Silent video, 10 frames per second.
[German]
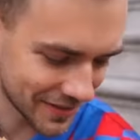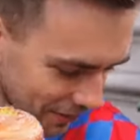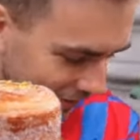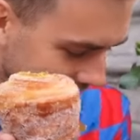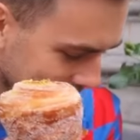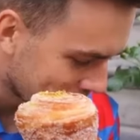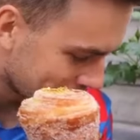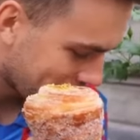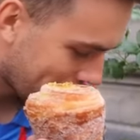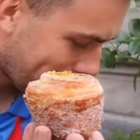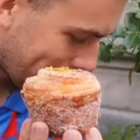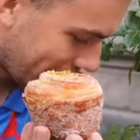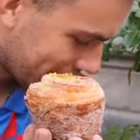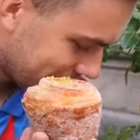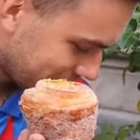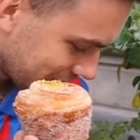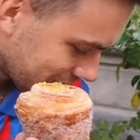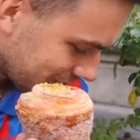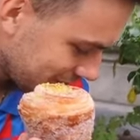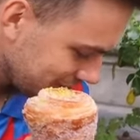11.30 Uhr kamen sie aus dem
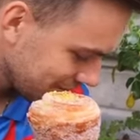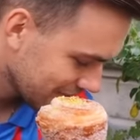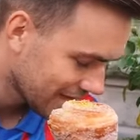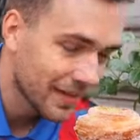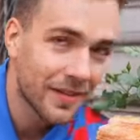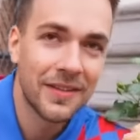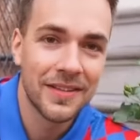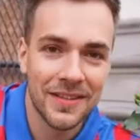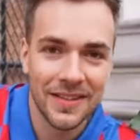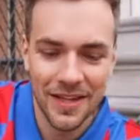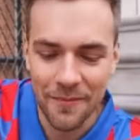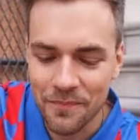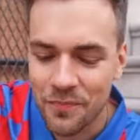Ofen, wir haben jetzt 11.40 Uhr. Ja.